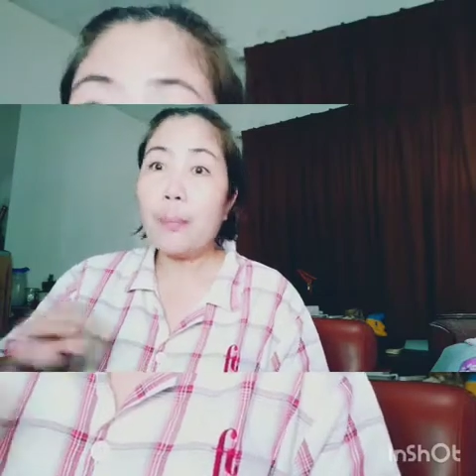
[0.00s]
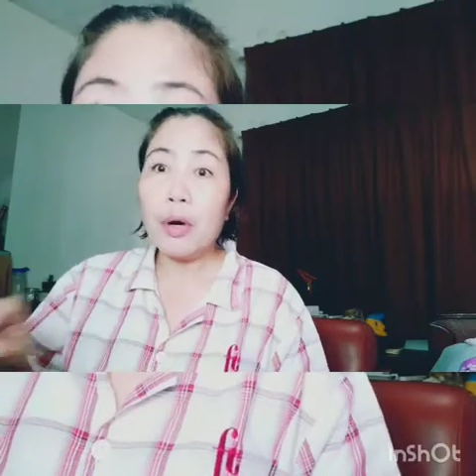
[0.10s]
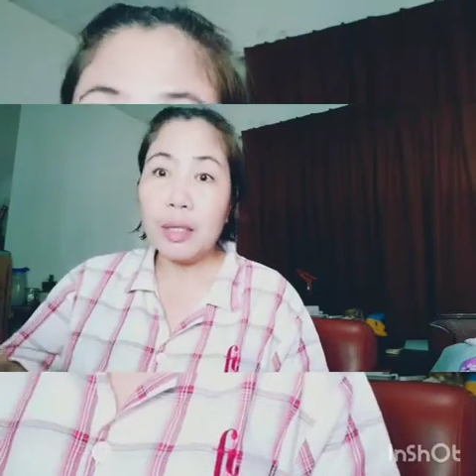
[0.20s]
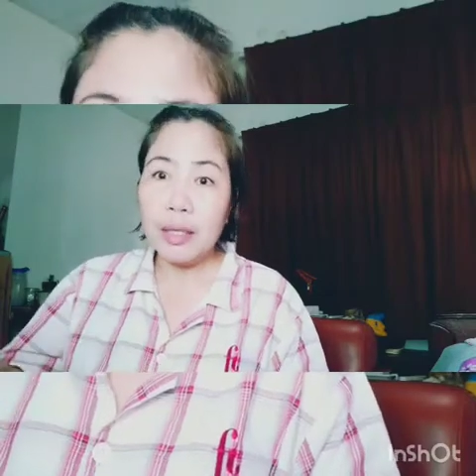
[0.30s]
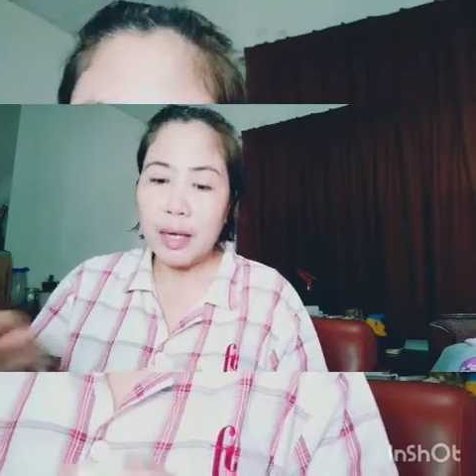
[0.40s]

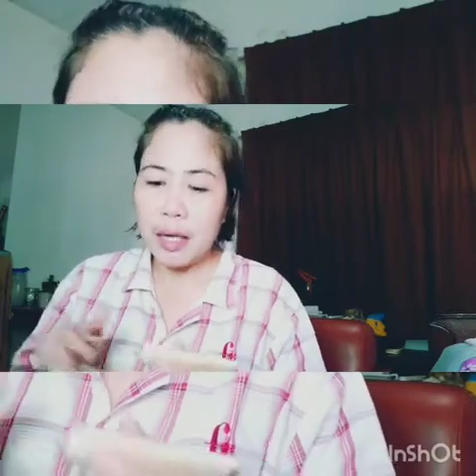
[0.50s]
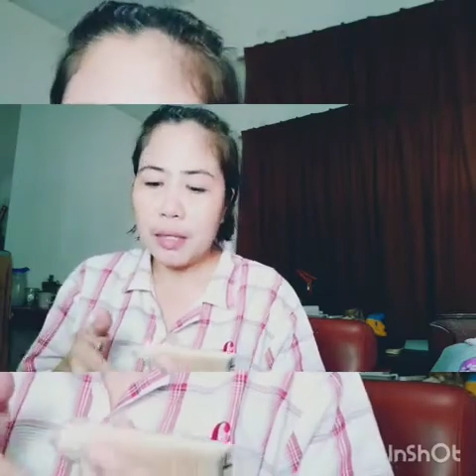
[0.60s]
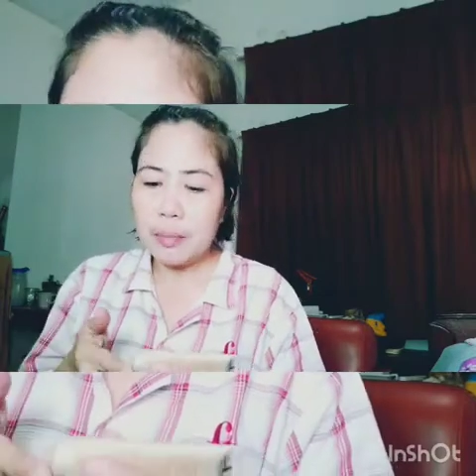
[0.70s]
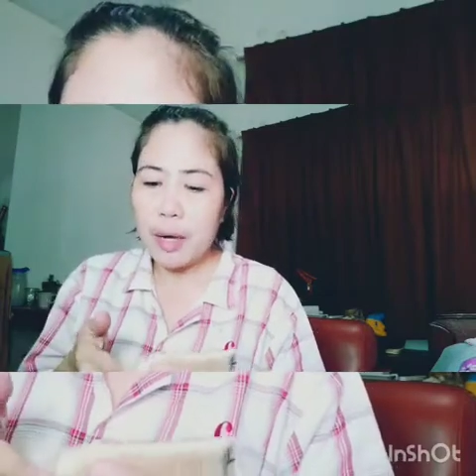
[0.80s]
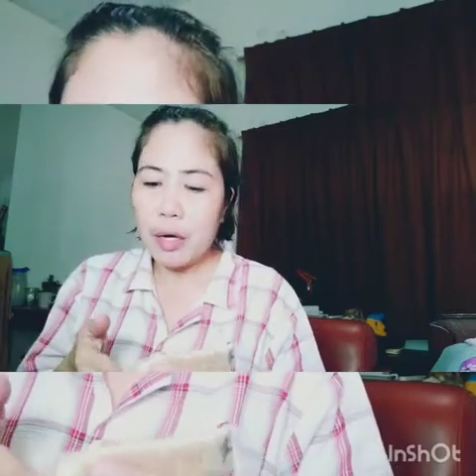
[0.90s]

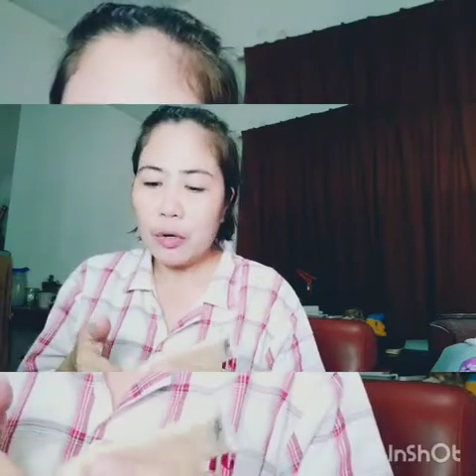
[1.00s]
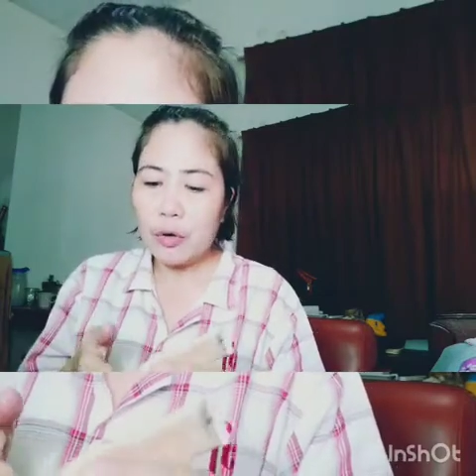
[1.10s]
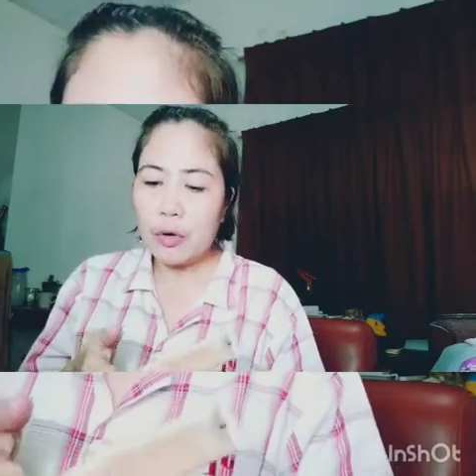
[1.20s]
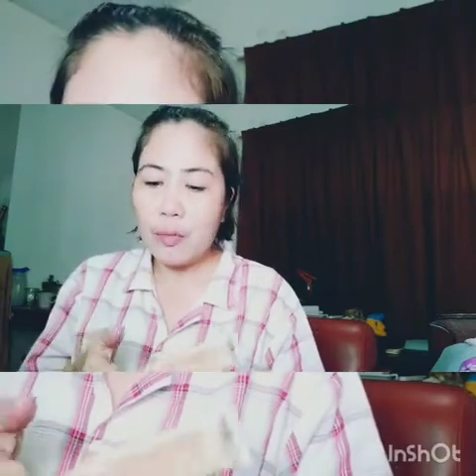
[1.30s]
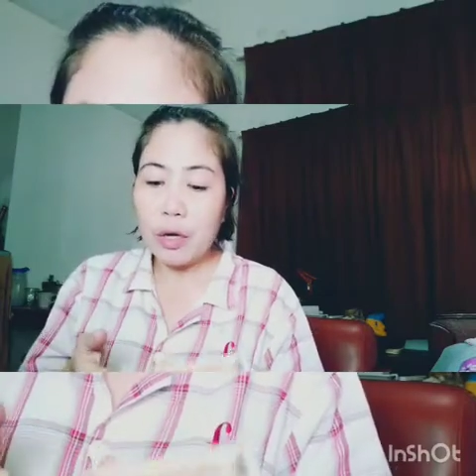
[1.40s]
podcast bago ako
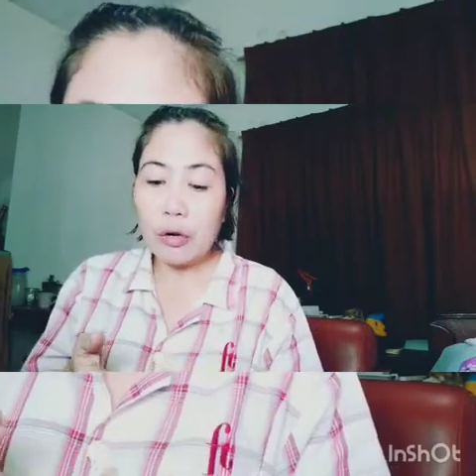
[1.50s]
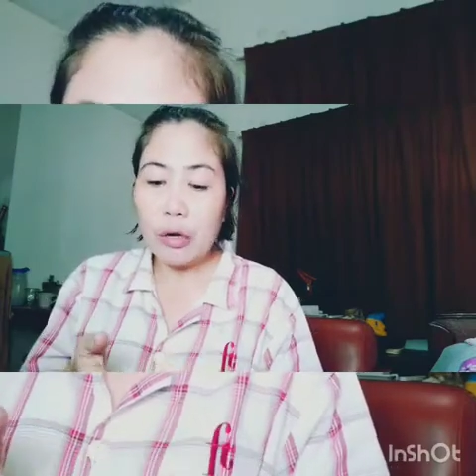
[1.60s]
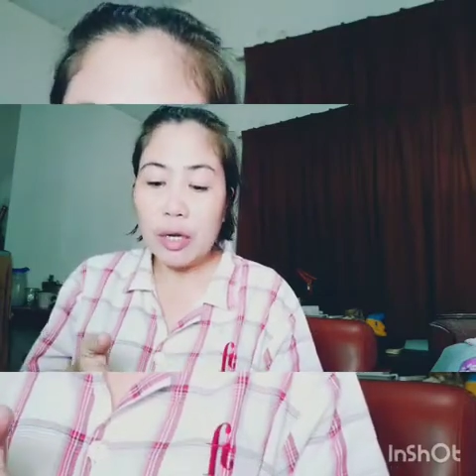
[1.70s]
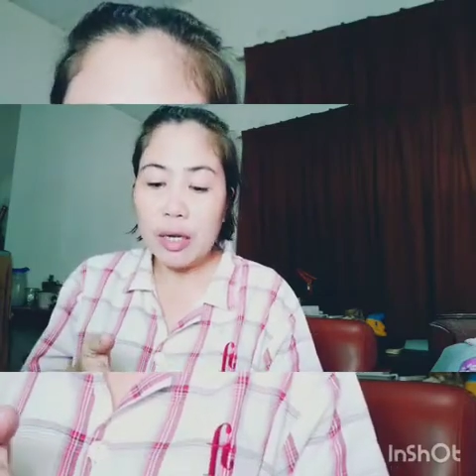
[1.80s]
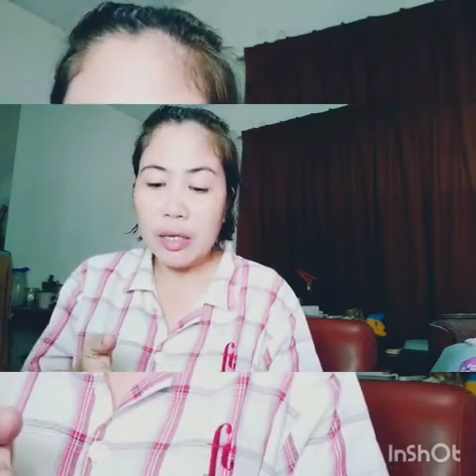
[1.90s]

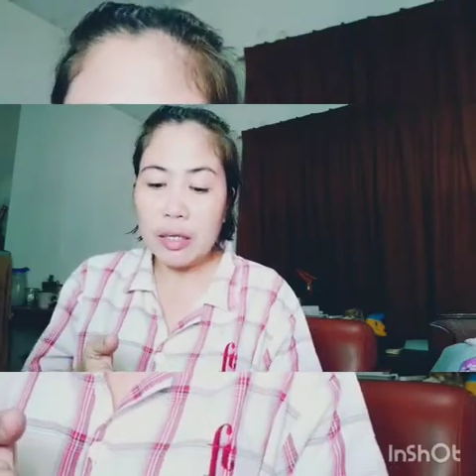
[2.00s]
mag-online